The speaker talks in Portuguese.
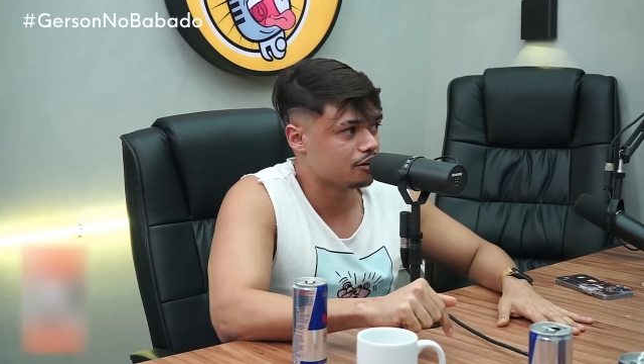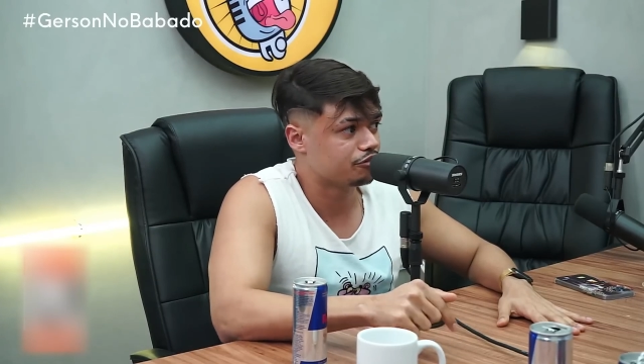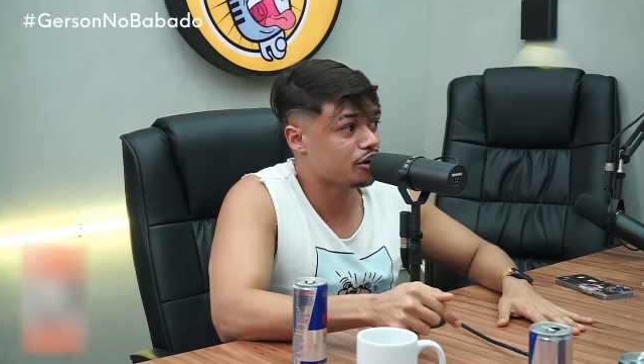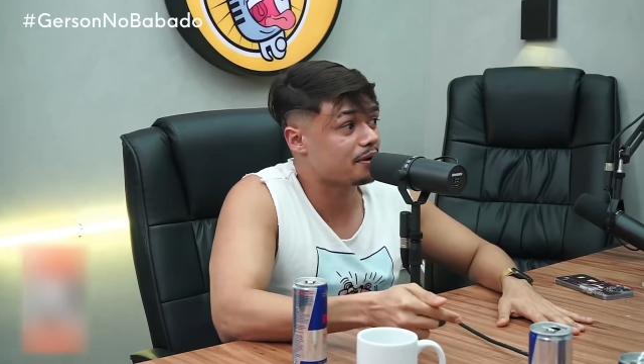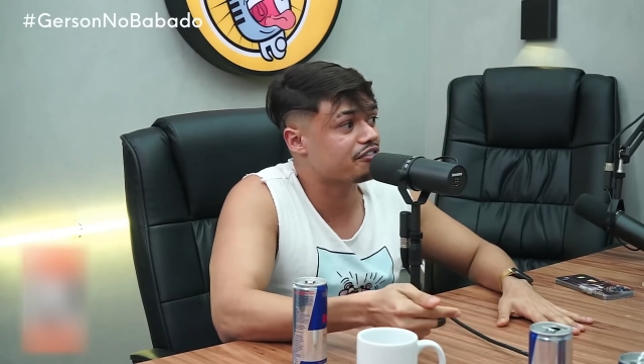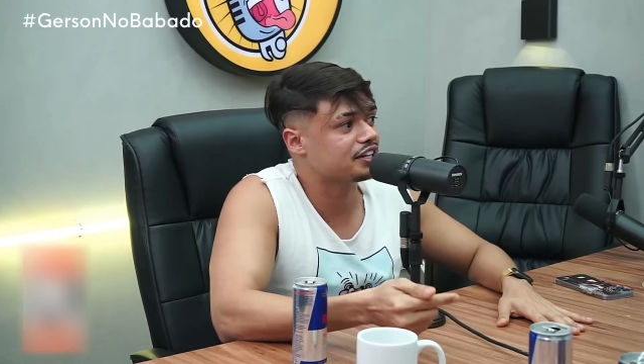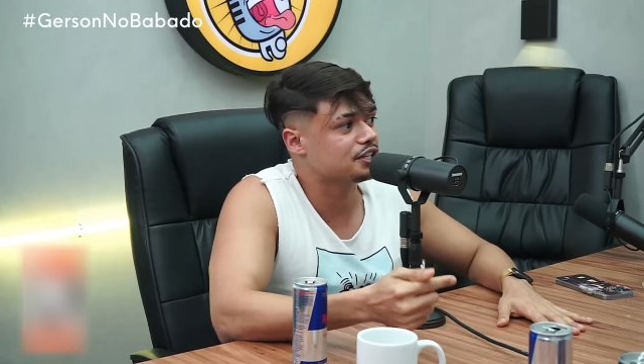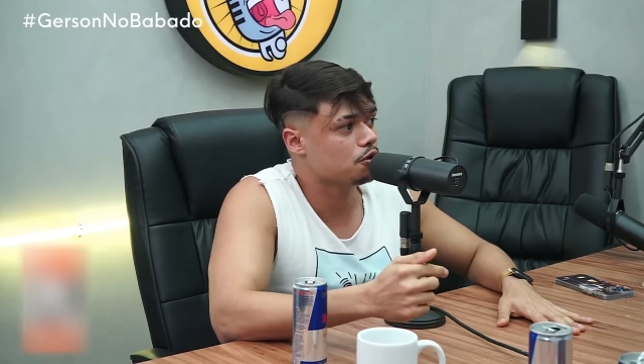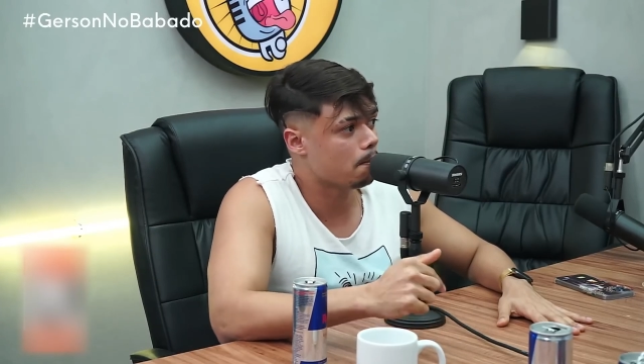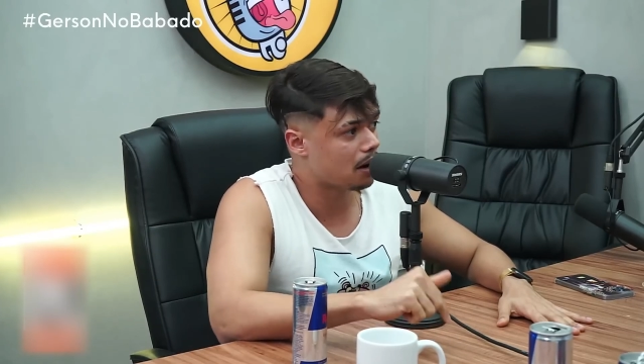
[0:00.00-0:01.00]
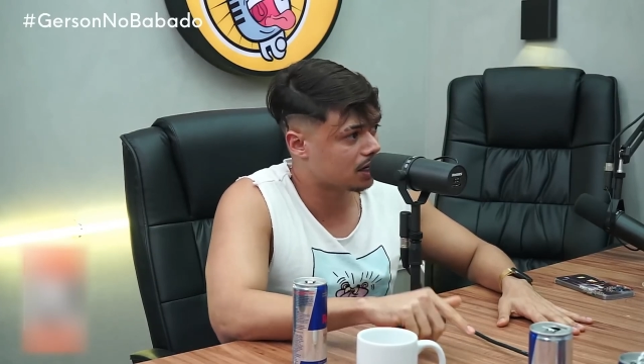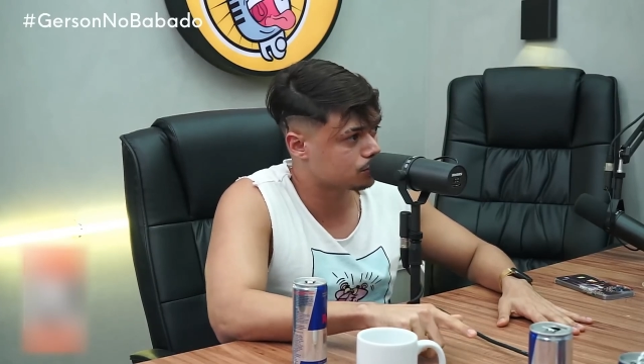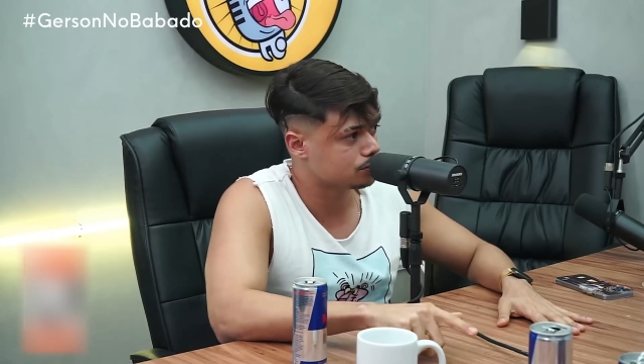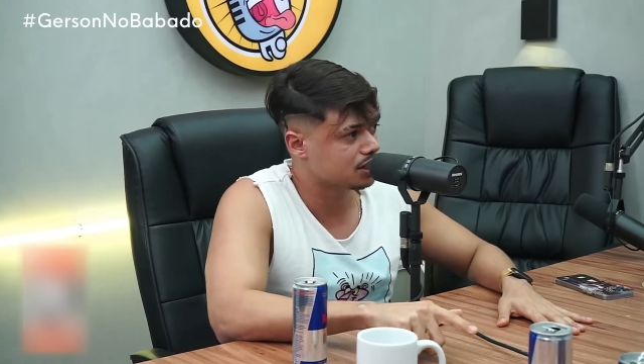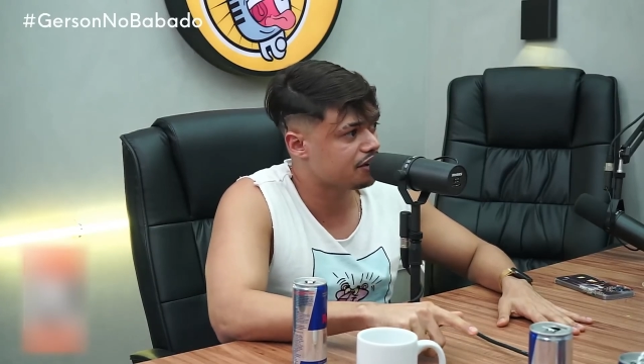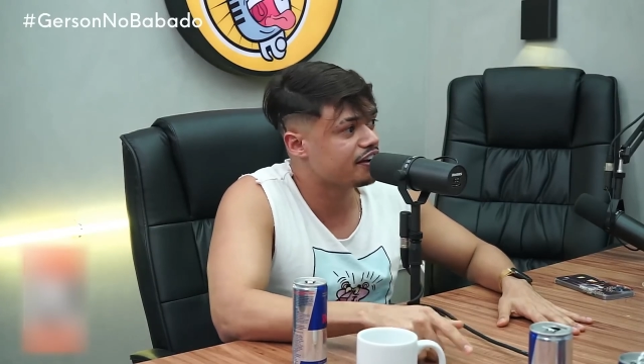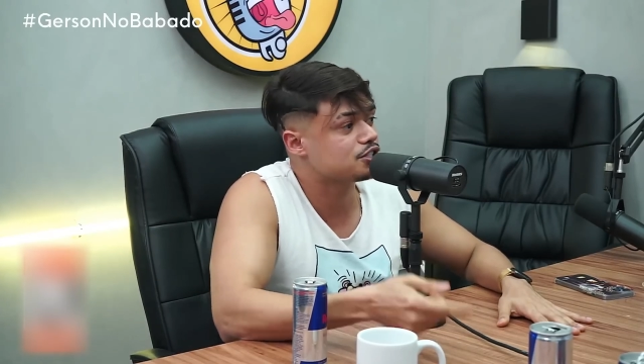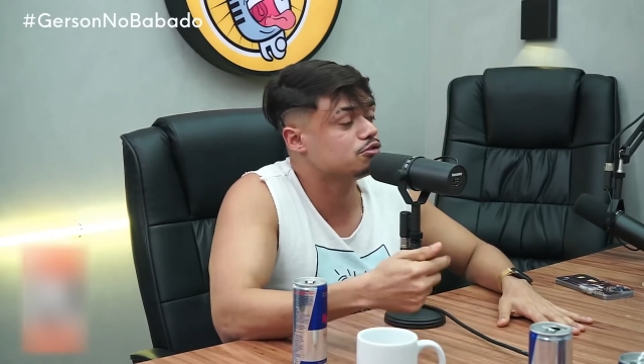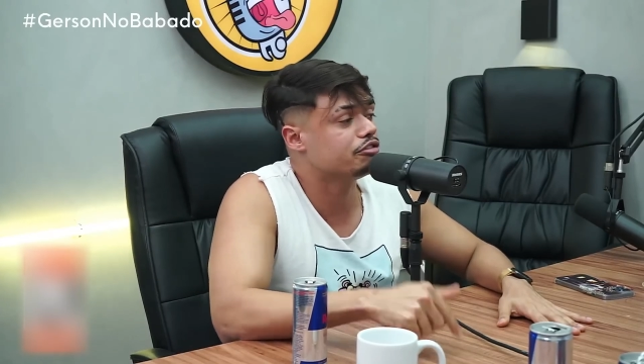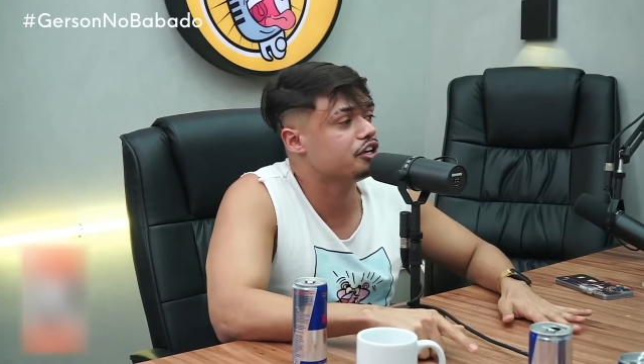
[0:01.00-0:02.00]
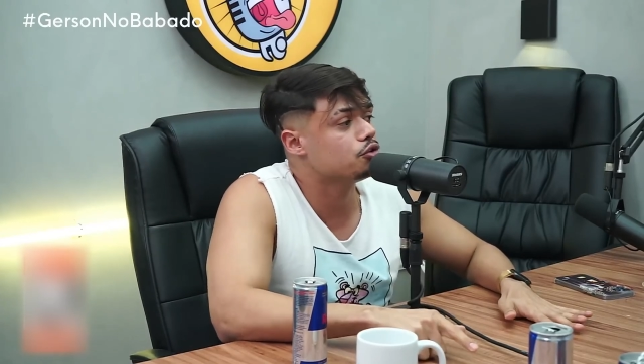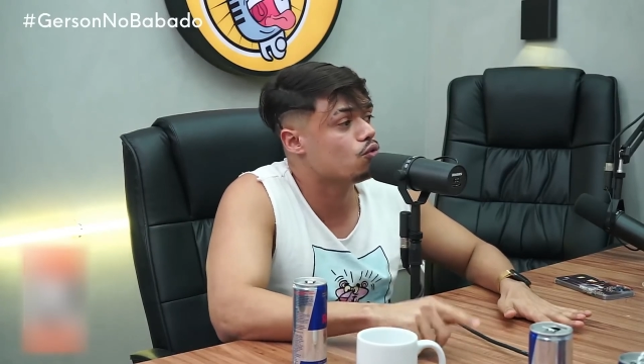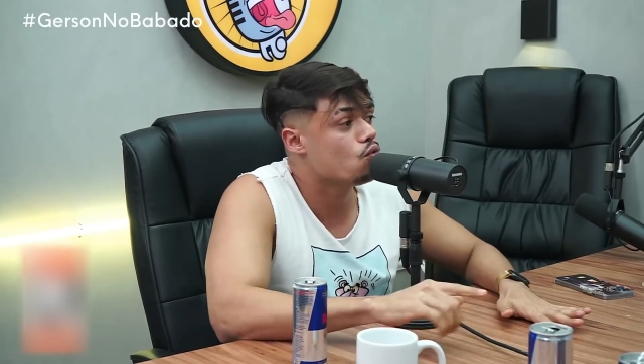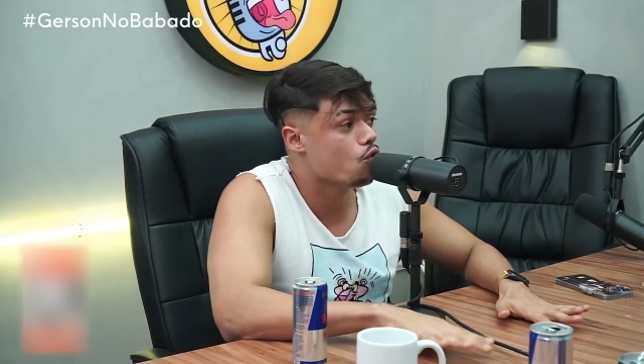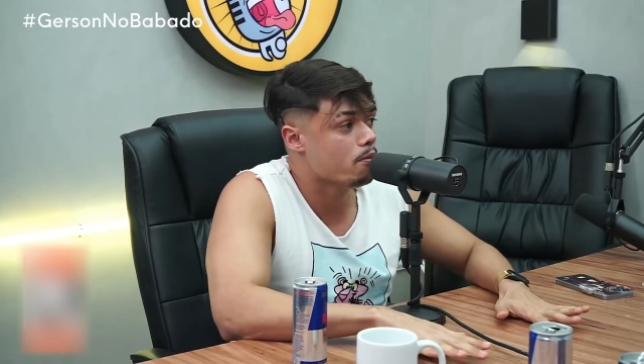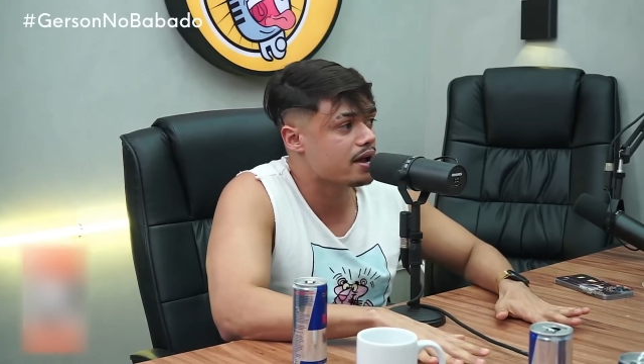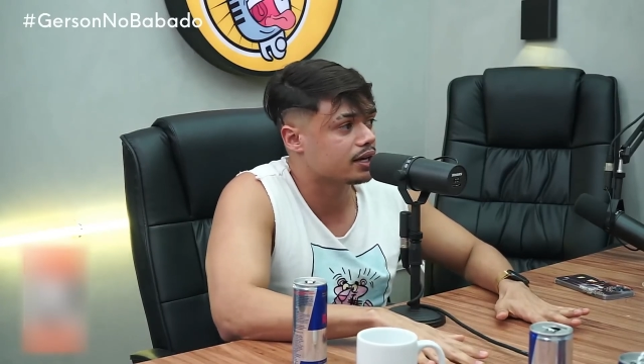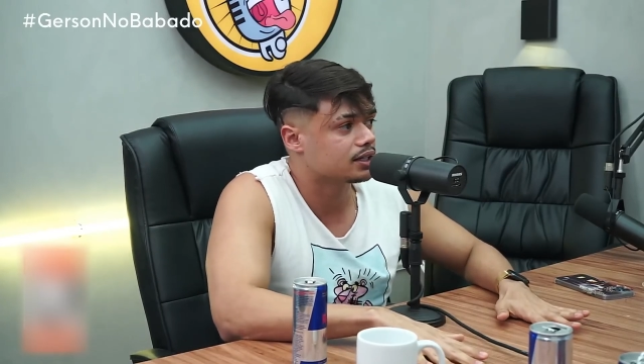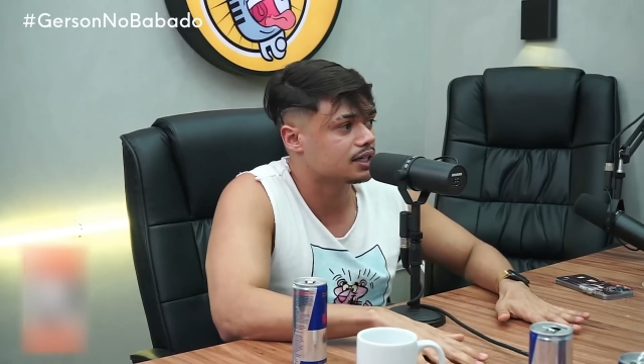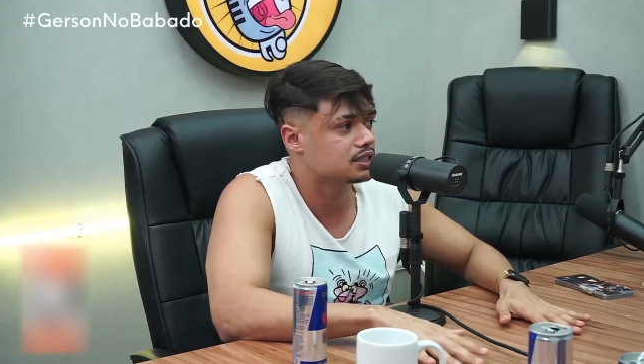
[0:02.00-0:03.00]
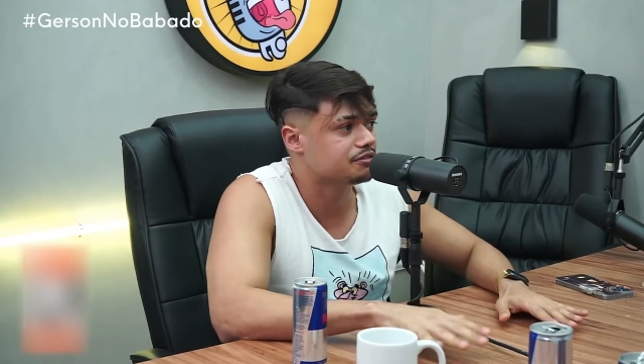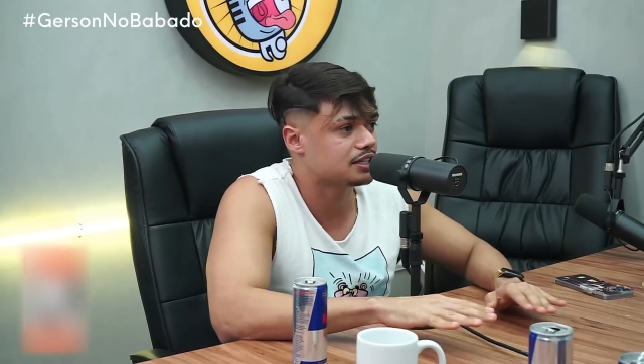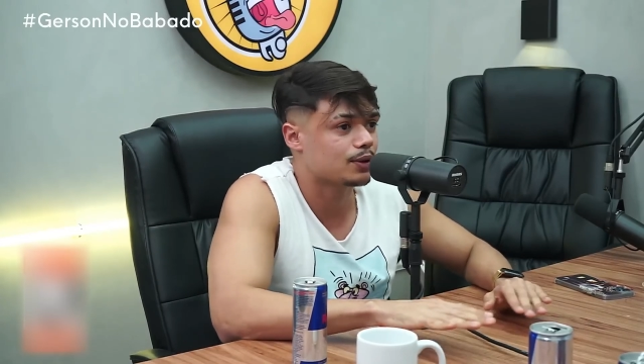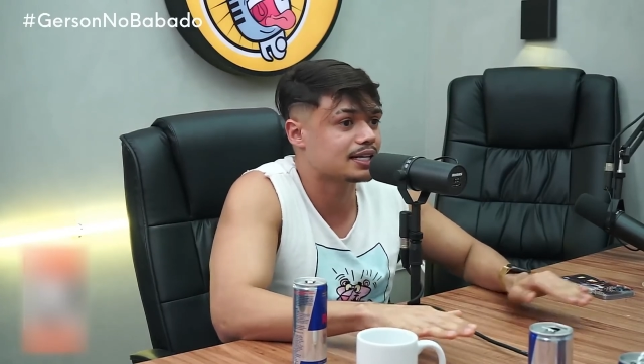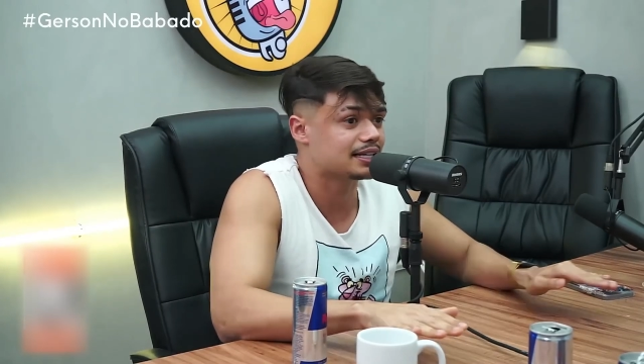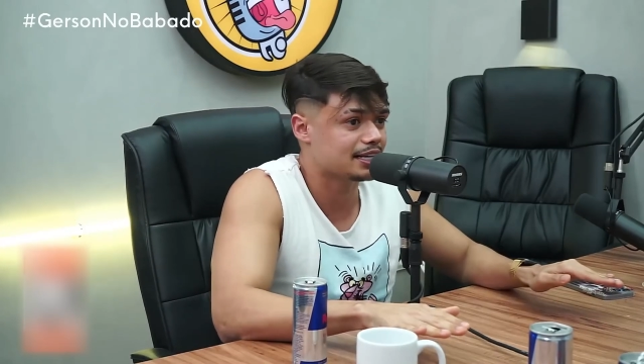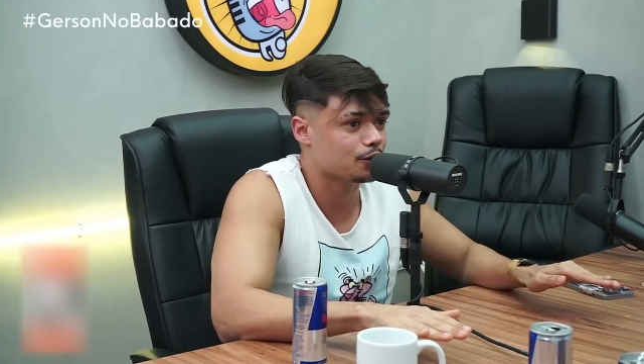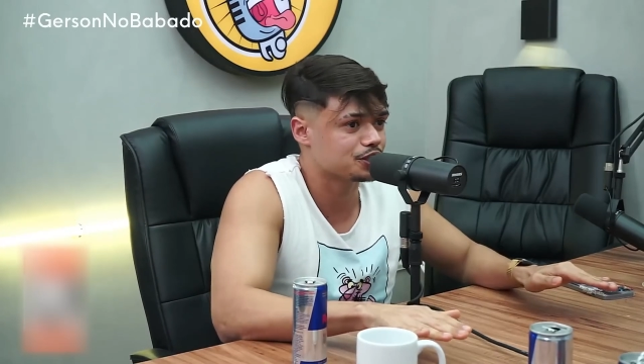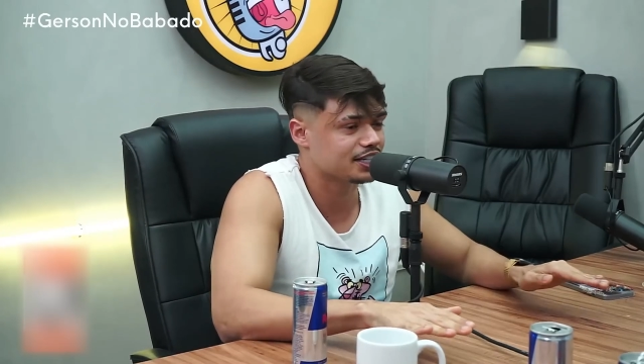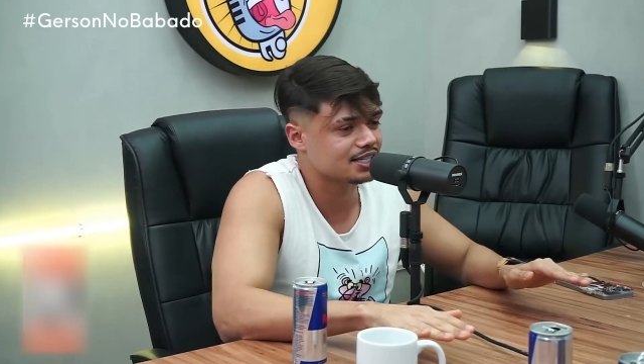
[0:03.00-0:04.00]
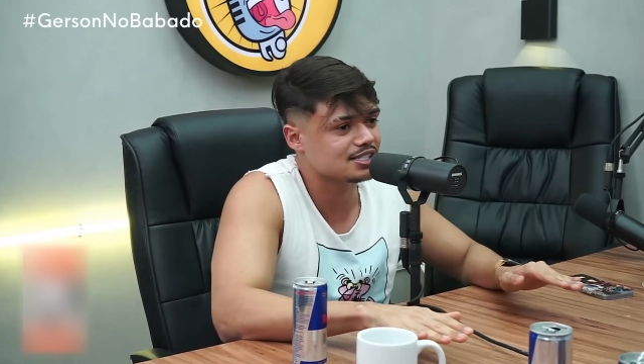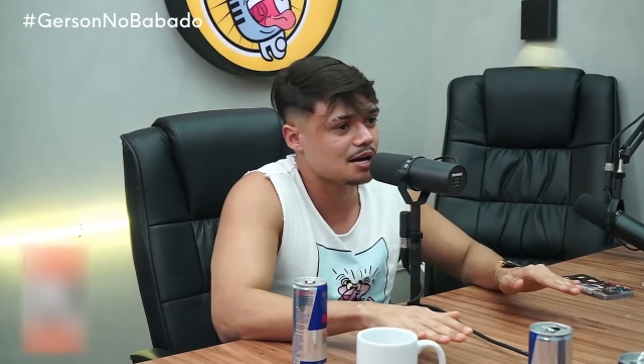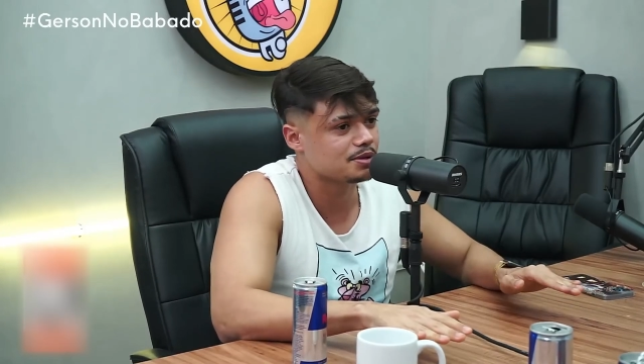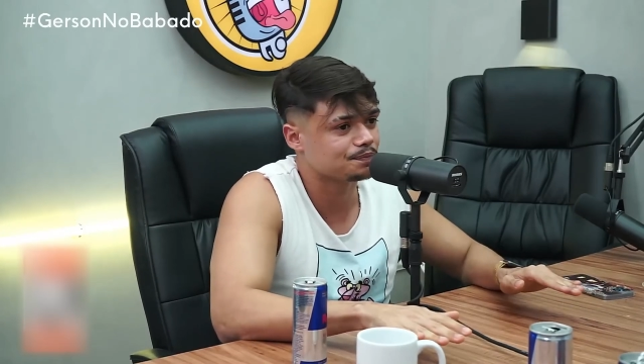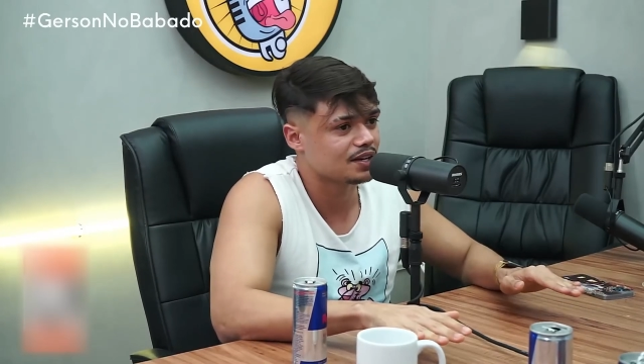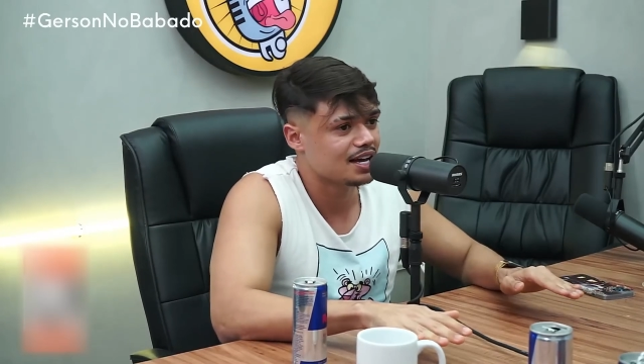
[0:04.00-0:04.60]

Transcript: foi pra frente de um banco e fez um vídeo com o Uber, que esse vídeo tá guardado até hoje, ninguém sabe.